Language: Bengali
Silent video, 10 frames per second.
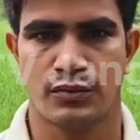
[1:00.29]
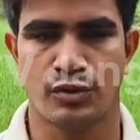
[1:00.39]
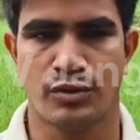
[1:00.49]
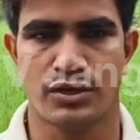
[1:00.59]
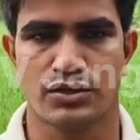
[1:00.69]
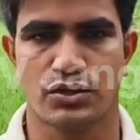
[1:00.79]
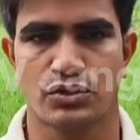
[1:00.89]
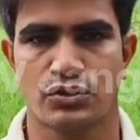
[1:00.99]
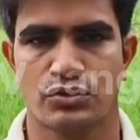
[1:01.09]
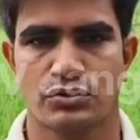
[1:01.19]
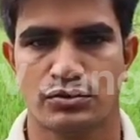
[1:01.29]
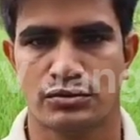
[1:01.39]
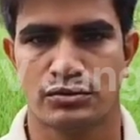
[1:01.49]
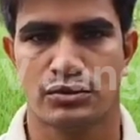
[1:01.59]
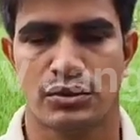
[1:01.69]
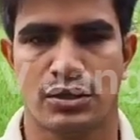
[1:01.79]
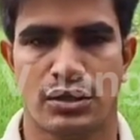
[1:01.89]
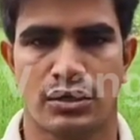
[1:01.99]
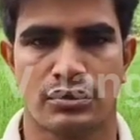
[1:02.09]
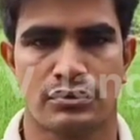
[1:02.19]
পরিবার সহ
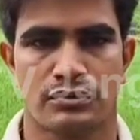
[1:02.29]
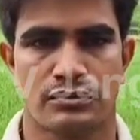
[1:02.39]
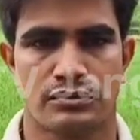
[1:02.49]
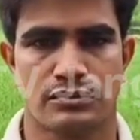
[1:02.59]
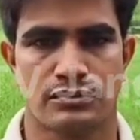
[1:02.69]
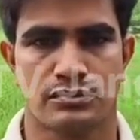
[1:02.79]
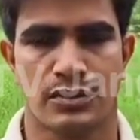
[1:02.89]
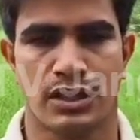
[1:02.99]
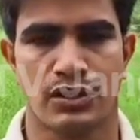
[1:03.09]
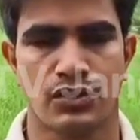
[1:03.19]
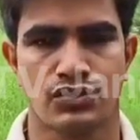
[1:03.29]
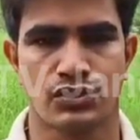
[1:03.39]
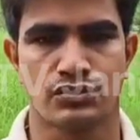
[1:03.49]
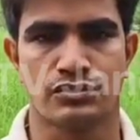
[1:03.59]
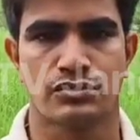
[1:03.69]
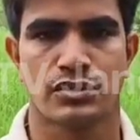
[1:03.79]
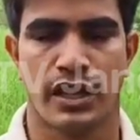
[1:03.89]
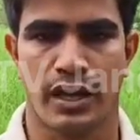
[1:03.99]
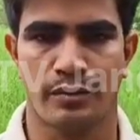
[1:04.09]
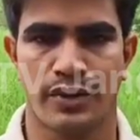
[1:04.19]
আর বাড়ির লোকজন
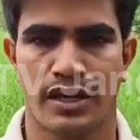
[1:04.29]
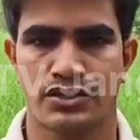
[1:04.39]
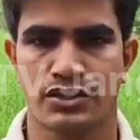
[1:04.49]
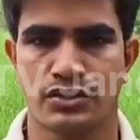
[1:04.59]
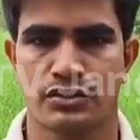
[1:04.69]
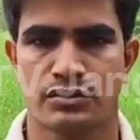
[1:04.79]
ক্যাম্পে গেছিল